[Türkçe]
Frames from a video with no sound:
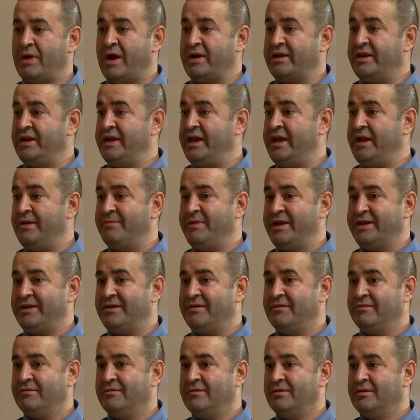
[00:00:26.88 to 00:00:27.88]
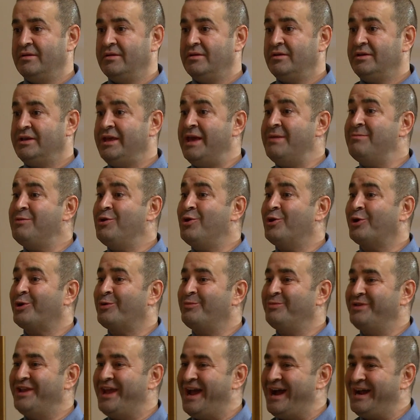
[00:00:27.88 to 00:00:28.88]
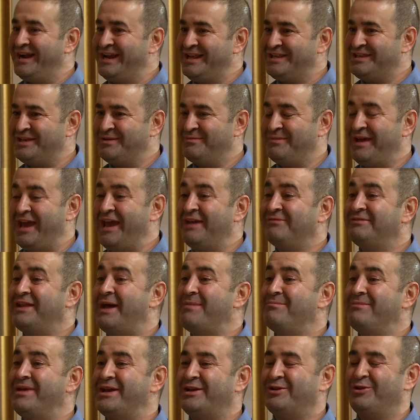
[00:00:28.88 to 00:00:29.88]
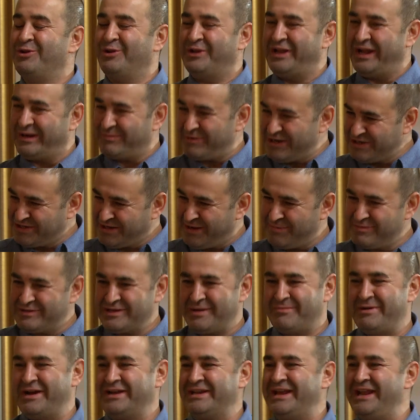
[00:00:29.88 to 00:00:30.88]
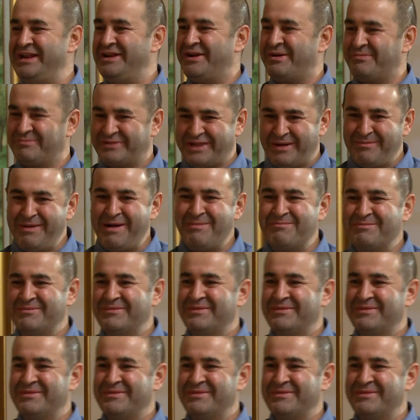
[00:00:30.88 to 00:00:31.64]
Bak yine yemek. Yemiyorum Nihaleciğim. Evden bekliyorlar. Başka bir zaman gelirim tamam?